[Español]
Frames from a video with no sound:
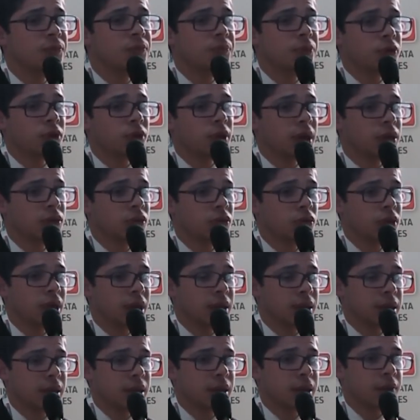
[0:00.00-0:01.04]
proyectos ya
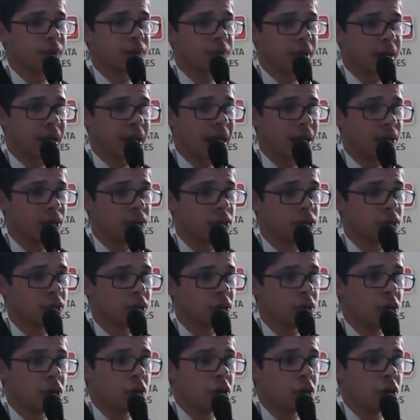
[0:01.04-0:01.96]
certificados.